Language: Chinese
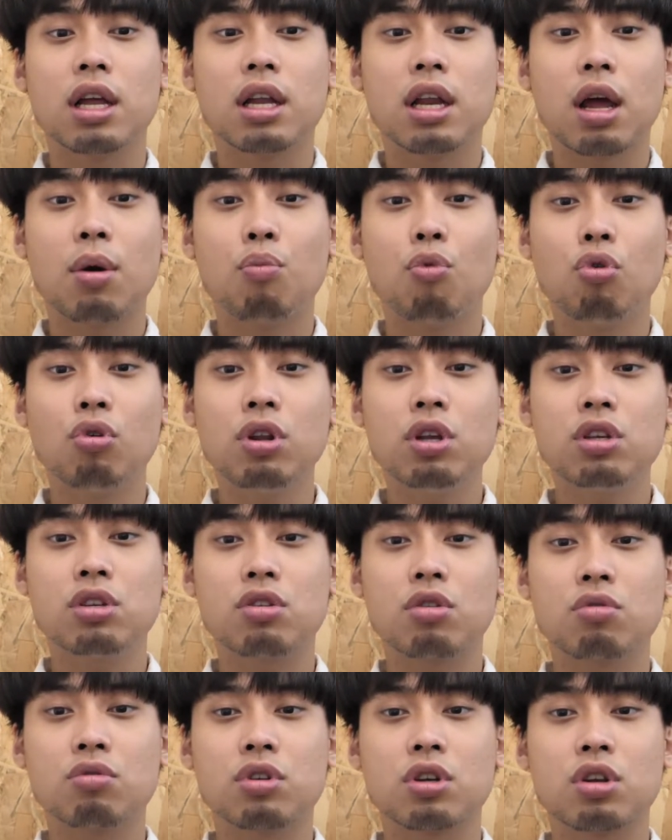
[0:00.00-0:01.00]
来模拟
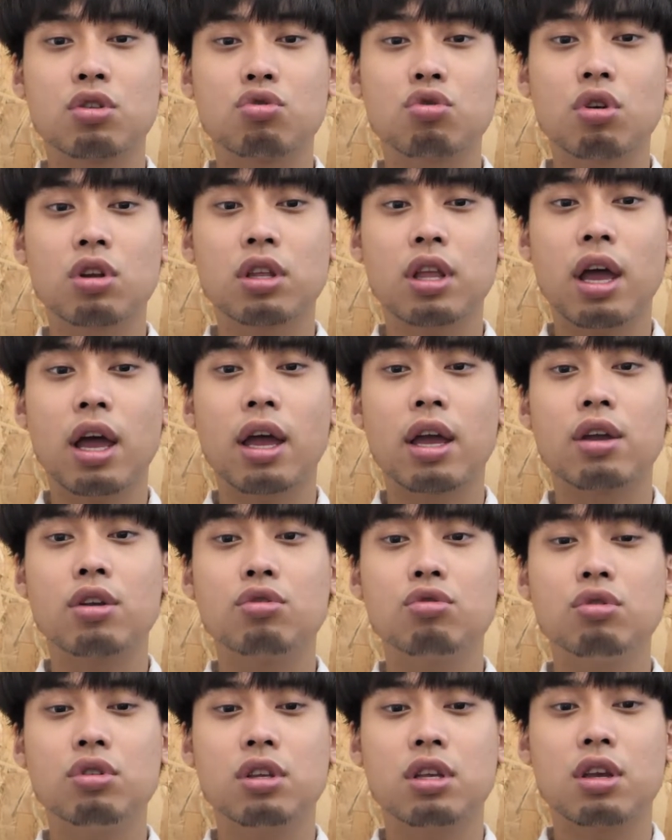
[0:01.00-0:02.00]
使用者的状态，
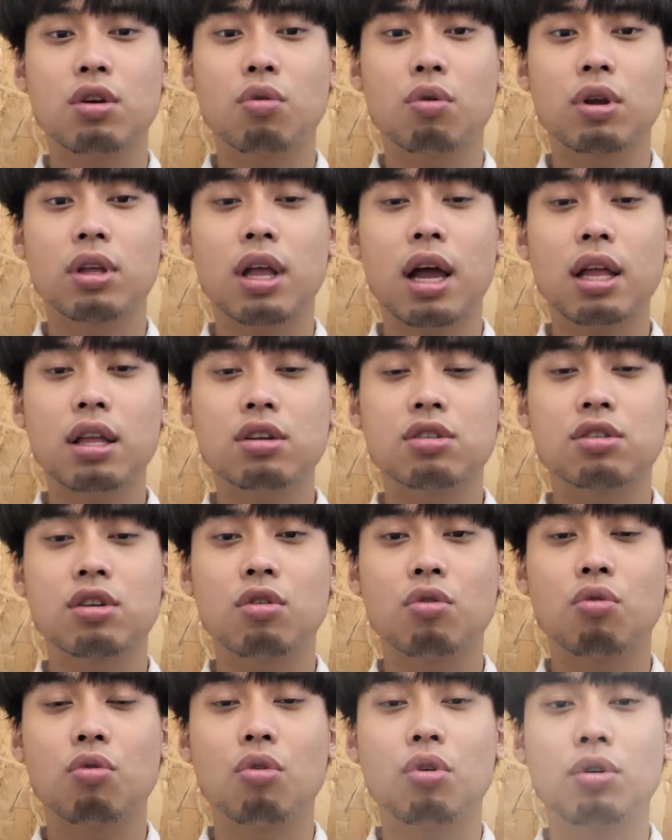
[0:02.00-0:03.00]
去体会他的
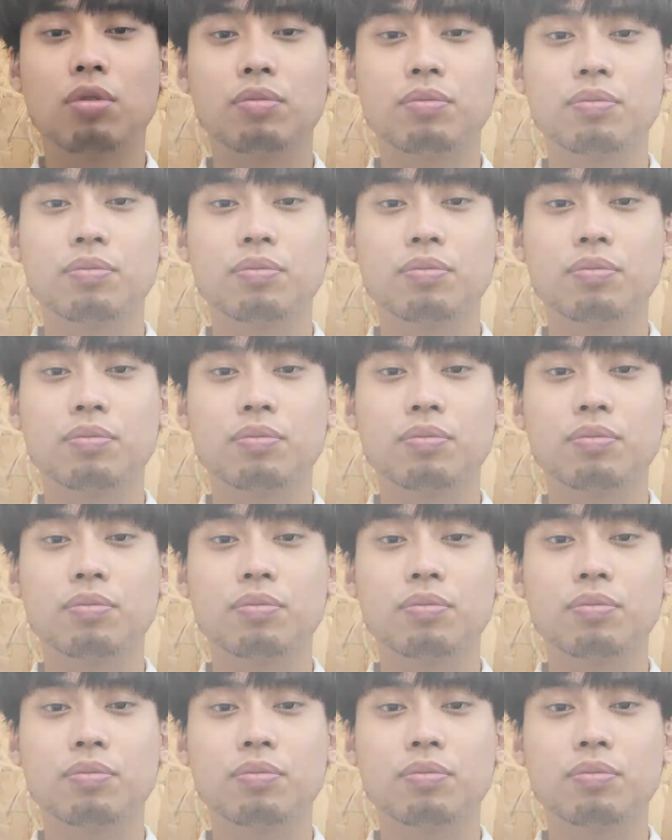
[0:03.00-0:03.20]
生活。